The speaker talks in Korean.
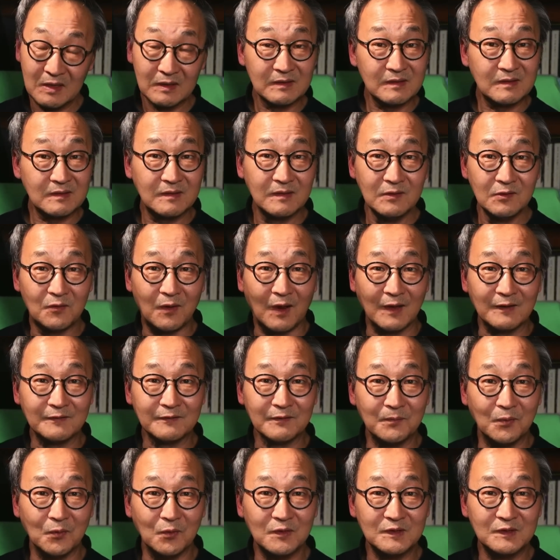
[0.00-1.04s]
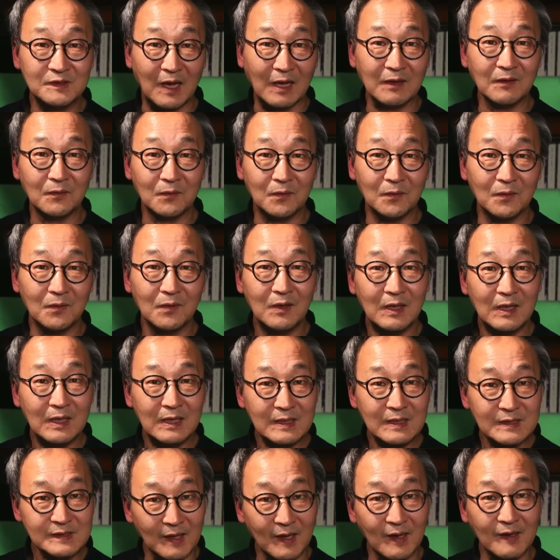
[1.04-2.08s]
큰 관심을 보이지 않고
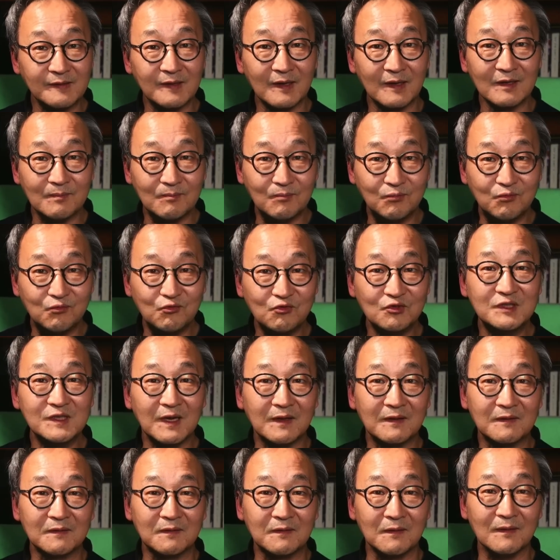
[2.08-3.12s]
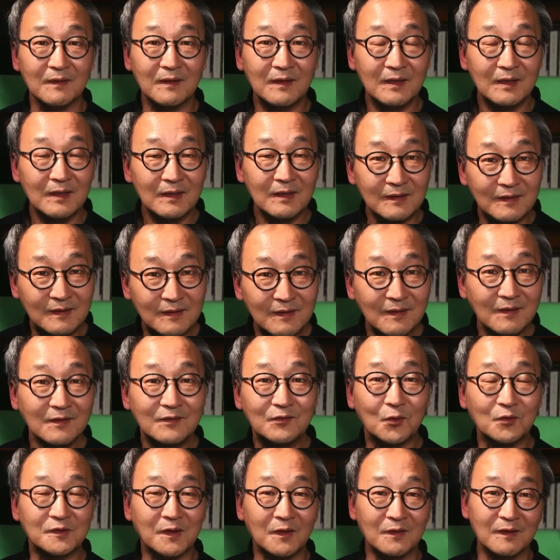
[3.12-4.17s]
세상에 무지했던 그
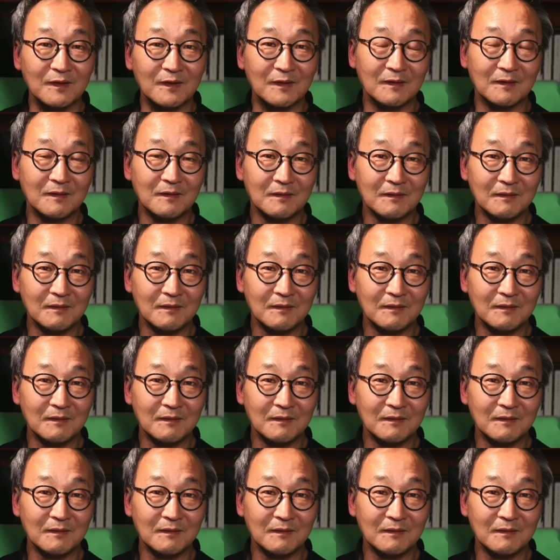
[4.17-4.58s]
조선이,